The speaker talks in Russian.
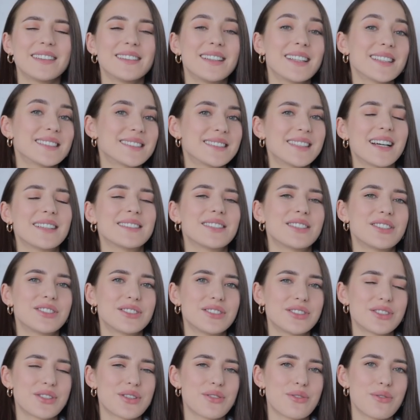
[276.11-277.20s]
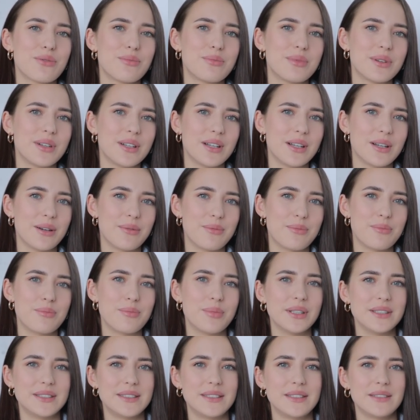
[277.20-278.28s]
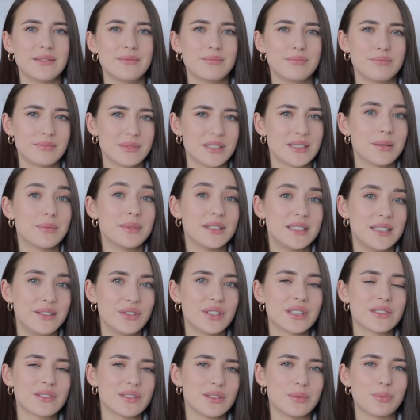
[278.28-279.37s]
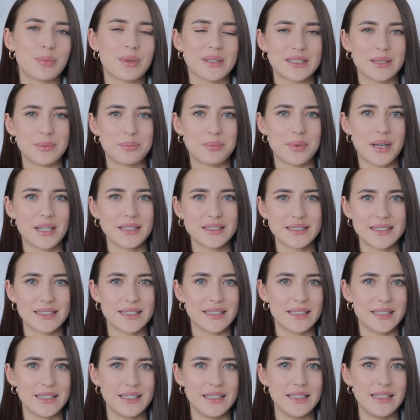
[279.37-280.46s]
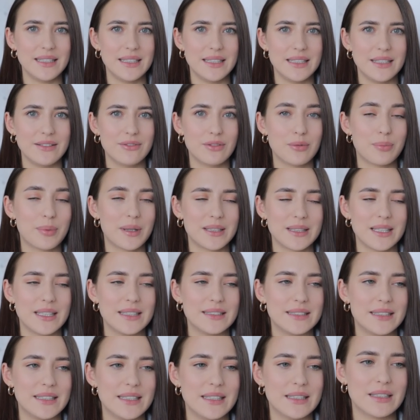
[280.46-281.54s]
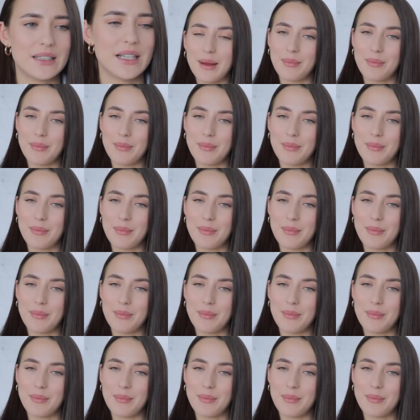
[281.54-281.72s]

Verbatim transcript: достаточно, чтобы быть замотивированным просыпаться и выполнять их.